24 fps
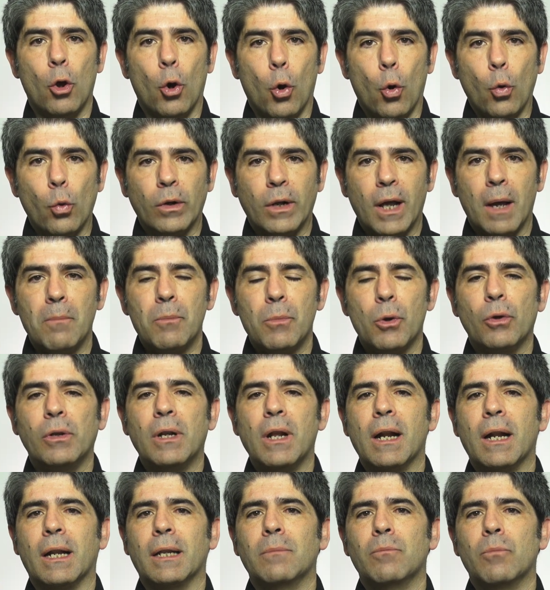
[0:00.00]
Un cambio en
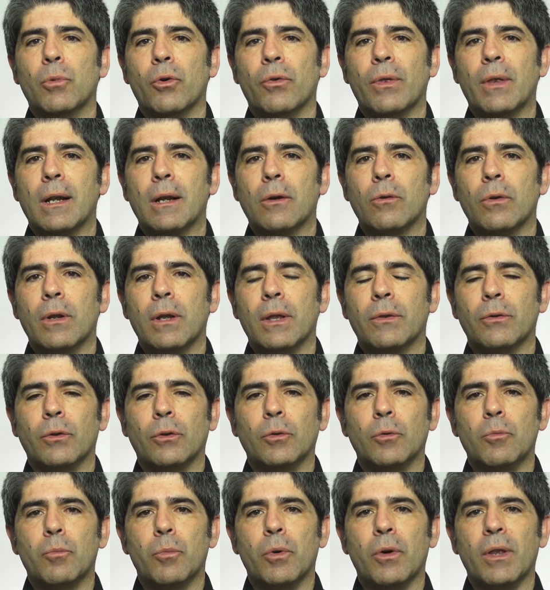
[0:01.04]
el ritmo del
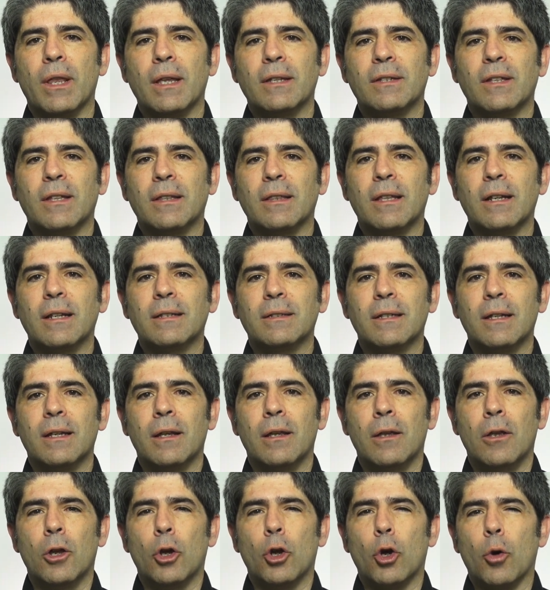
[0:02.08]
corazón puede
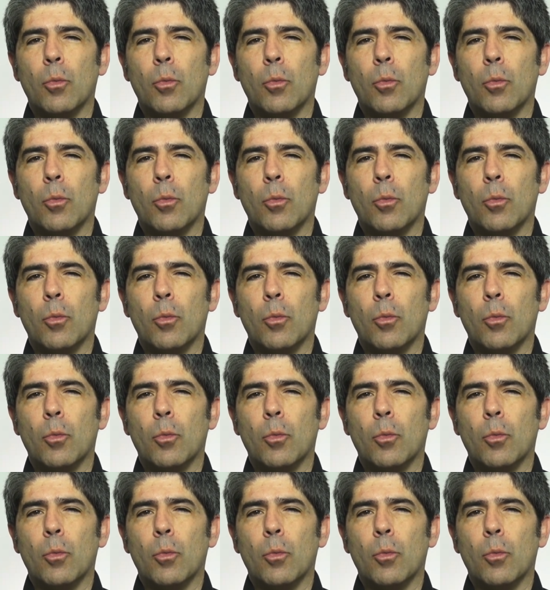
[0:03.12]
sentirse